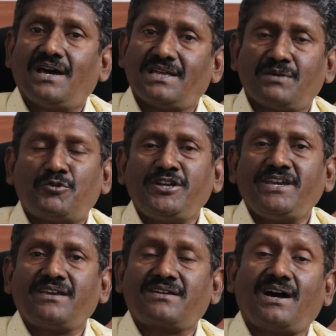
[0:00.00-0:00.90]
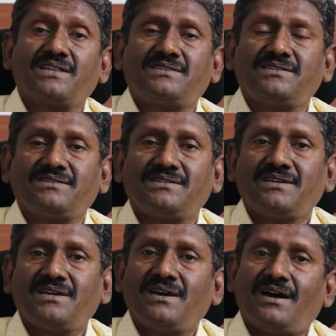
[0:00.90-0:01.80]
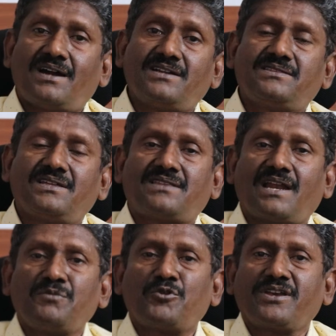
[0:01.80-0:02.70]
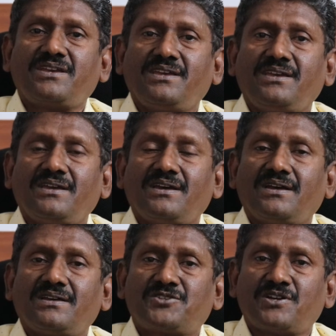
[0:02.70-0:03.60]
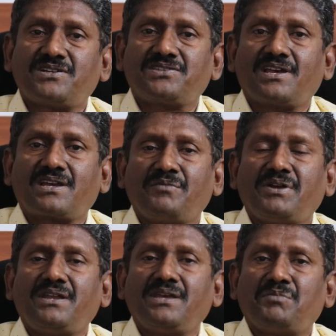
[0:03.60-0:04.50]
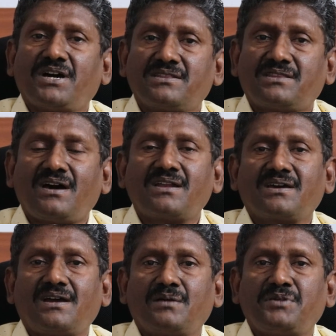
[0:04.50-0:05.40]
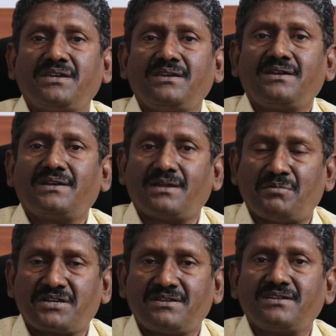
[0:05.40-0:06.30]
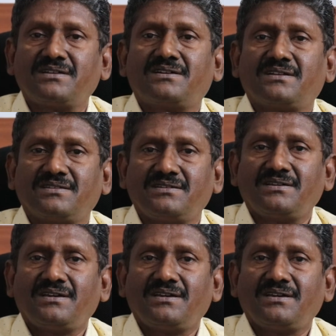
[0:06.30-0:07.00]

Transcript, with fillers: அந்த மொழியை காத்து அடுத்த தலைமுறைக்கு சென்று சேர்க்க வேண்டிய மகத்தான கடமை நமக்கு இருக்கிறது